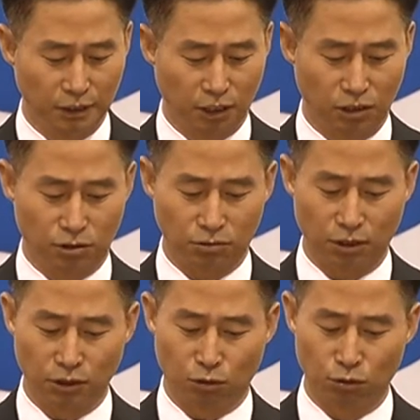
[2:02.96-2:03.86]

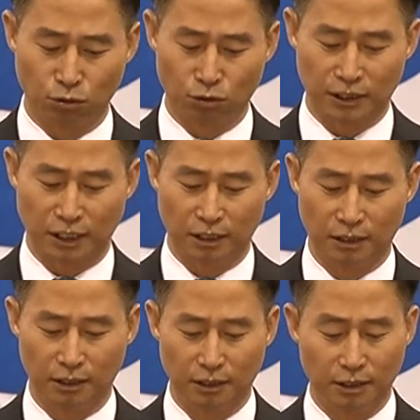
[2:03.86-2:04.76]
결속된
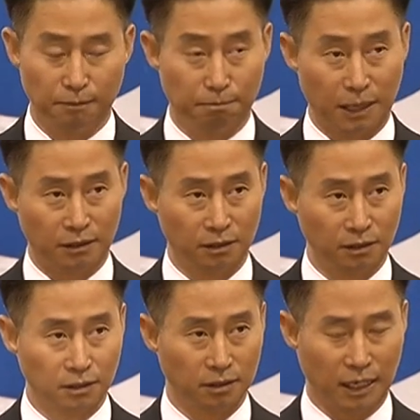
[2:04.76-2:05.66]
공동체를
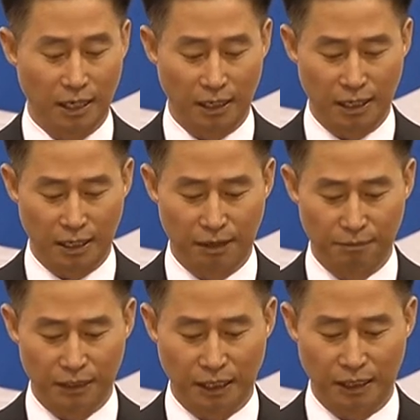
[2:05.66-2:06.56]
만들어 나가야
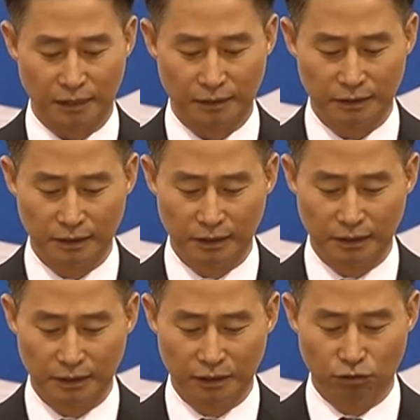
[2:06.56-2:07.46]
합니다.
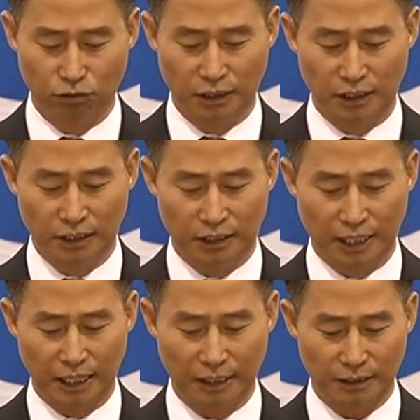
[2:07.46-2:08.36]
우리
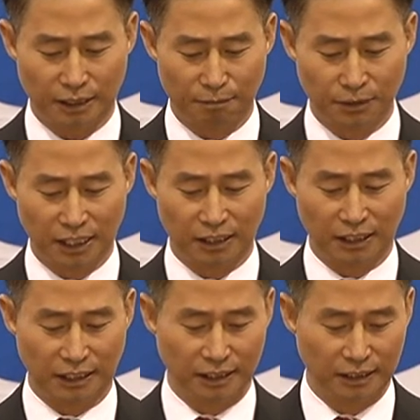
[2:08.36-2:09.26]
2세,
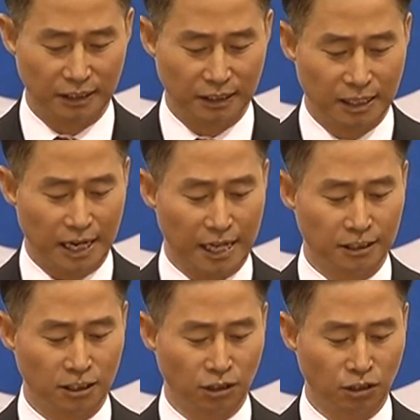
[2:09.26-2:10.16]
3세들이
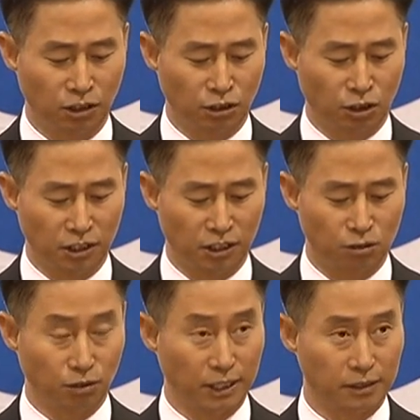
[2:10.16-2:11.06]
안정된 도전
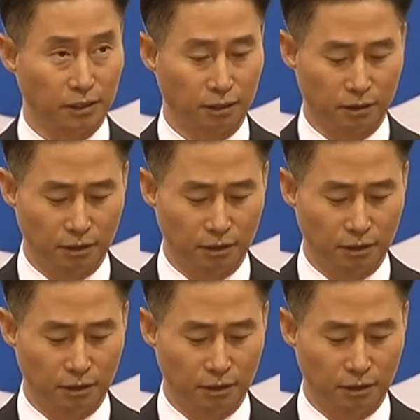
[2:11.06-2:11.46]
속에서